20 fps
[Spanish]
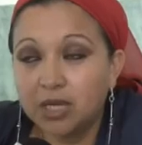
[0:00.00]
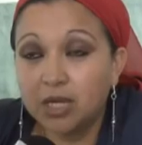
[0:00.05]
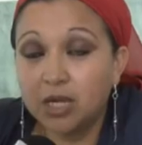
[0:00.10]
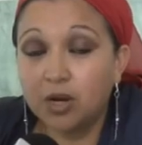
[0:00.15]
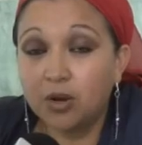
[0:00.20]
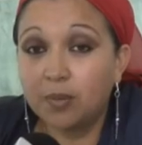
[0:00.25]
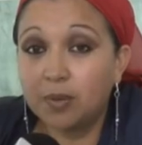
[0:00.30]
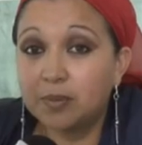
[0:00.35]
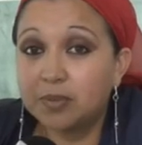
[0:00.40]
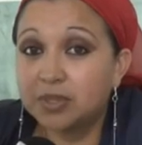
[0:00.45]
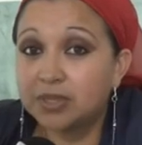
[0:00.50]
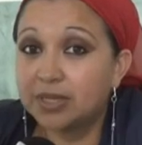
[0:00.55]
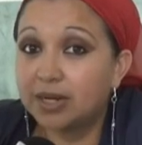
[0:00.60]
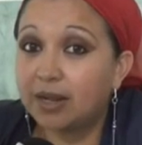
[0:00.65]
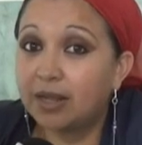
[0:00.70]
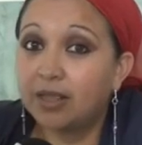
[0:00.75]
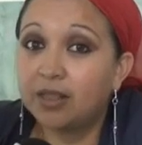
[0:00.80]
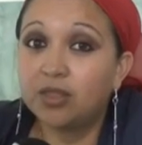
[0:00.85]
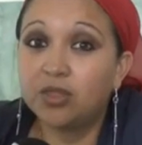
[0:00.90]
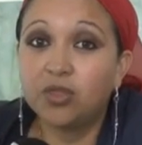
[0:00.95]
y lo vamos a
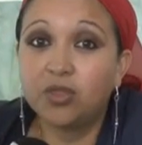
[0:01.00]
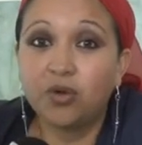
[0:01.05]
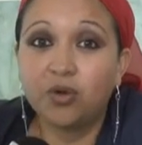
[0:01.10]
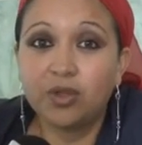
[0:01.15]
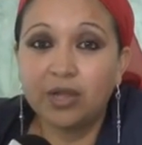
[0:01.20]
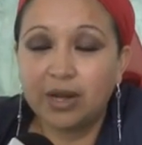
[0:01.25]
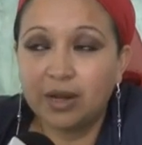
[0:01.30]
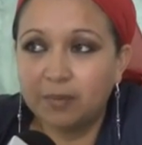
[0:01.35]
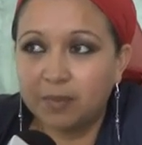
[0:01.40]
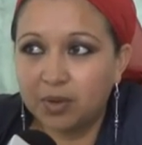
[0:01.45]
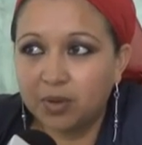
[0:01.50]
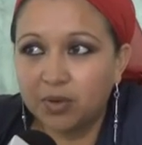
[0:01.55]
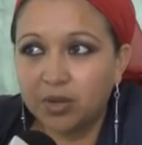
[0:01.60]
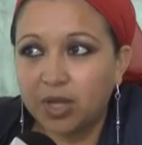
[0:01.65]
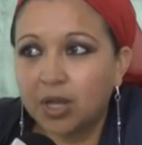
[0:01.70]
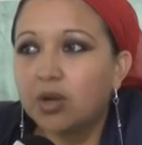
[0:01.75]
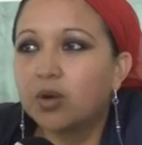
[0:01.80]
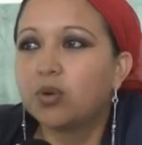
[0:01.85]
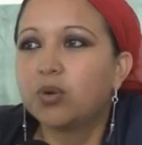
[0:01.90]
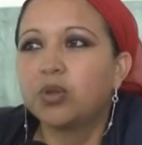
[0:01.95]
hacer en toda la
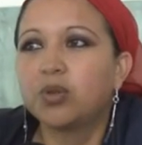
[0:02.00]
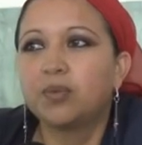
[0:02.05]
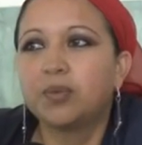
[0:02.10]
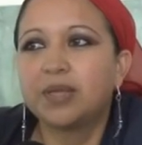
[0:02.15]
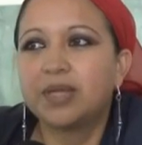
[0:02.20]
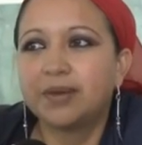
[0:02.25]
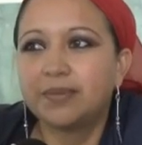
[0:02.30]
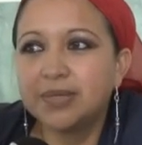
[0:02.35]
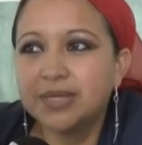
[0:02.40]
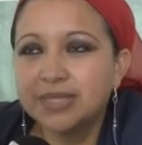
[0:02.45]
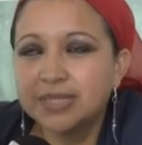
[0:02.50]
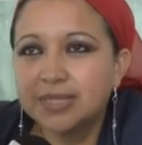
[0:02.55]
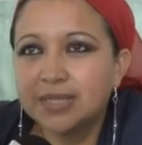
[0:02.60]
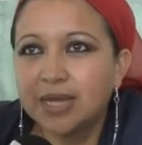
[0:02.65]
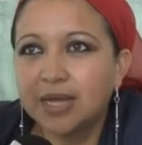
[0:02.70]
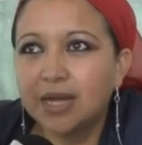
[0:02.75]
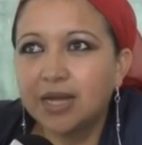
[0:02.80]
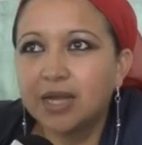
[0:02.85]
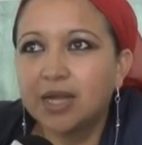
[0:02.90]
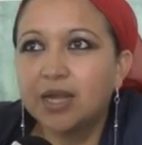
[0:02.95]
parroquia, incluido
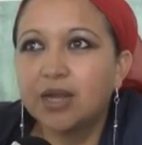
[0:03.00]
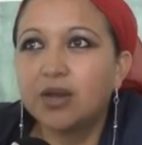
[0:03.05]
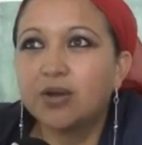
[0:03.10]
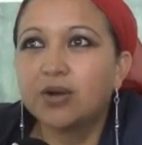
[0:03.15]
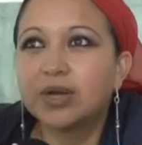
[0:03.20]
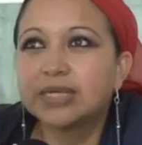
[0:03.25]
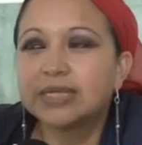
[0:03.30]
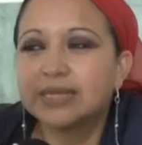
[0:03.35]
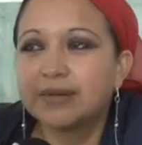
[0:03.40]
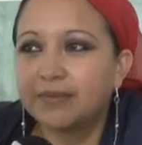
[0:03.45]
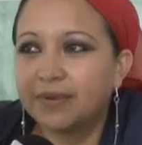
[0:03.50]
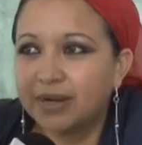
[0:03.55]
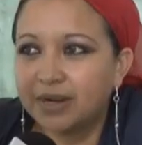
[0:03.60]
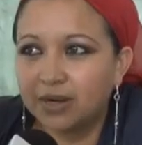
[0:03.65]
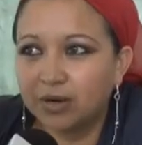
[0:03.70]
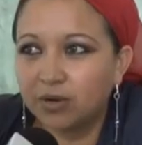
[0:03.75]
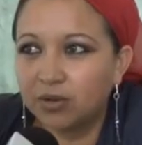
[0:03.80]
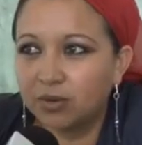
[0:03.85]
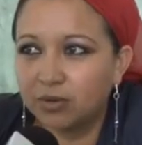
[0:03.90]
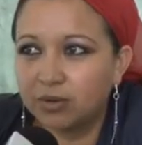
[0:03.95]
Bellavista y lo que es el
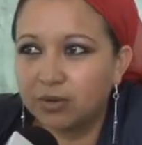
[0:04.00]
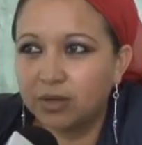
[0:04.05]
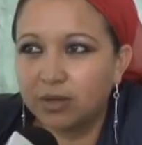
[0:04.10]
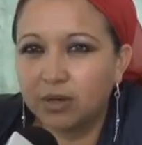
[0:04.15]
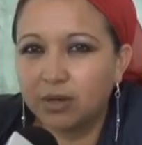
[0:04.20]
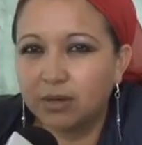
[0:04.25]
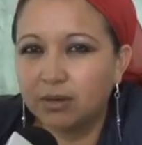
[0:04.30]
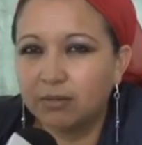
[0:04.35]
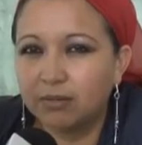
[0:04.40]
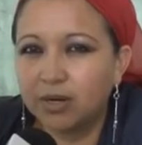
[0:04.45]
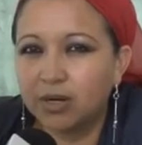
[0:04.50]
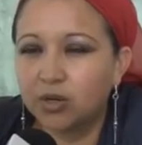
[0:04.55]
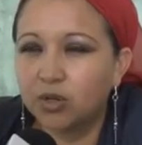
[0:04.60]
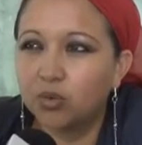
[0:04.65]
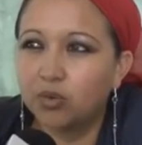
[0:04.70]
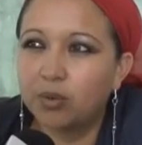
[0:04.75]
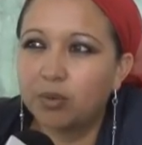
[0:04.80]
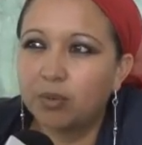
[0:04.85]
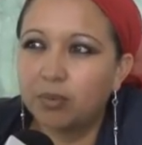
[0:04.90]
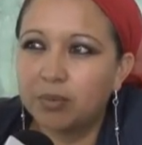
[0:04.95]
Barranco, el
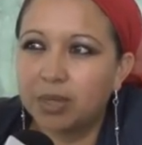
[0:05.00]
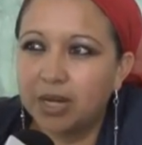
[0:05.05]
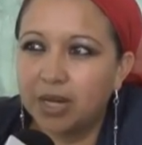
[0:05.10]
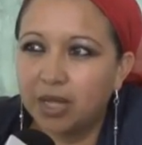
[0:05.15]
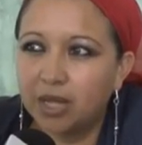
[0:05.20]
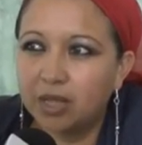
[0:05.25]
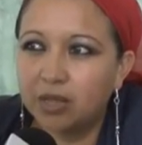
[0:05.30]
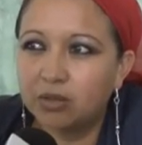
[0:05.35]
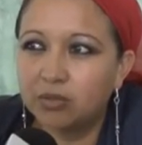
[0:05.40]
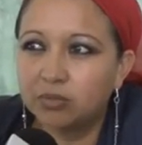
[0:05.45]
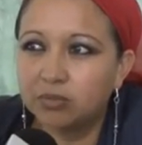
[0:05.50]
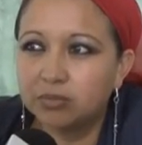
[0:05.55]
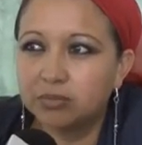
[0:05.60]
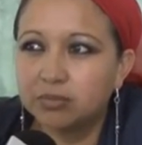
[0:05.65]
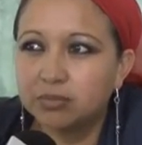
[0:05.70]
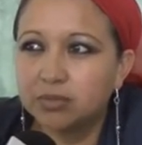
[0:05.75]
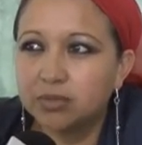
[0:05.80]
barrio Nuevo Millennium.